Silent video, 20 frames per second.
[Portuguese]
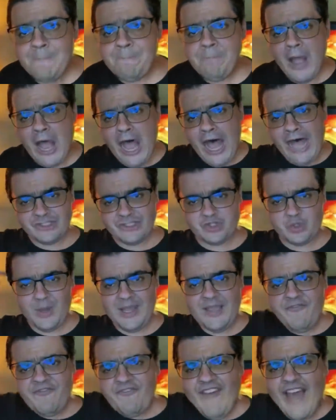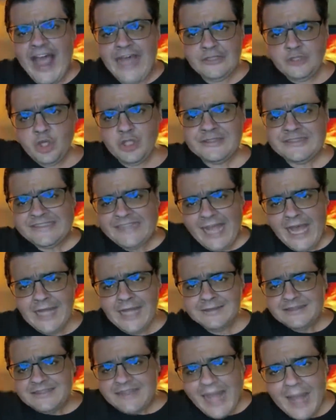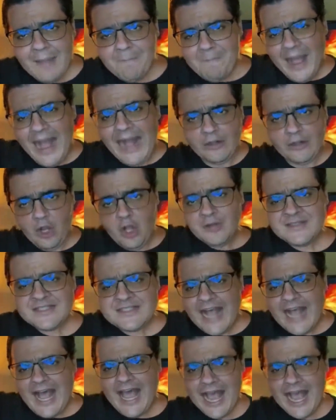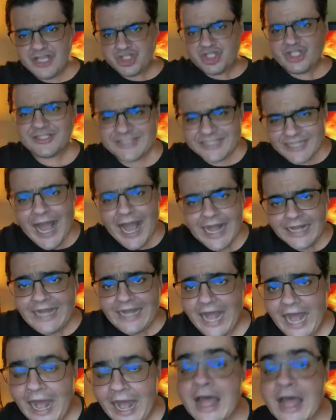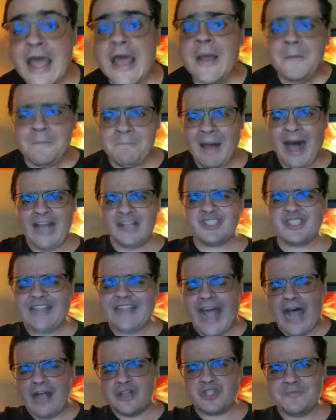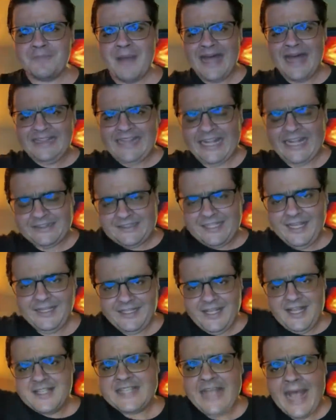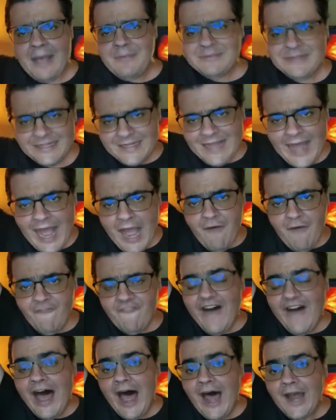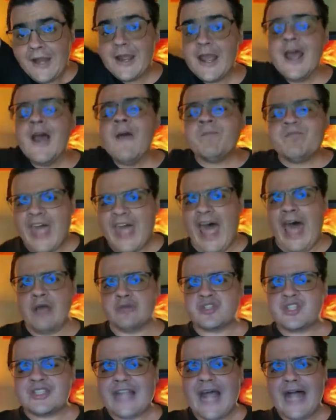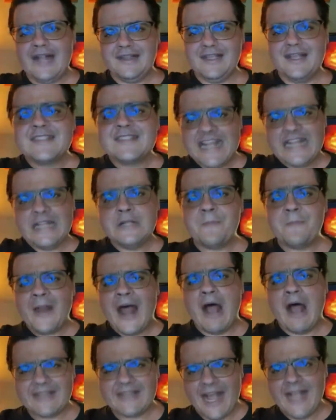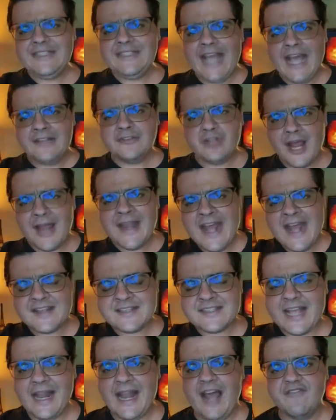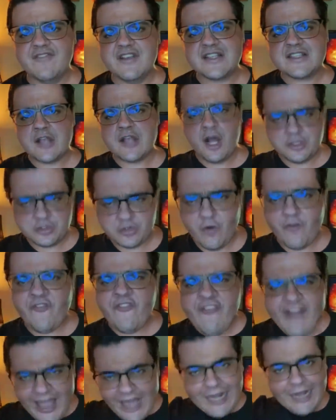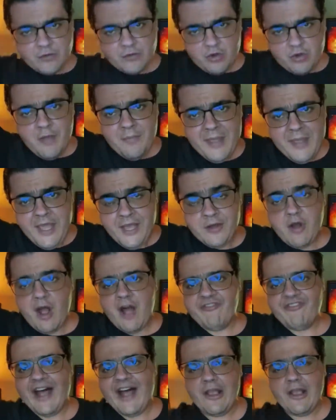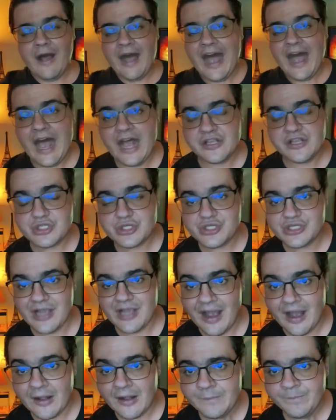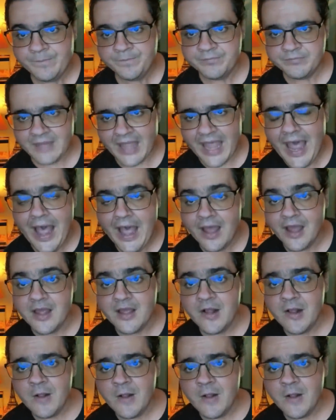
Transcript: Pode o inferno tentar bagunçar, é estragar, mas Deus manda te dizer: não vai. Deus está dizendo para alguém que entrou nessa live: Senhor, tu fala comigo, vai ô racha. Né?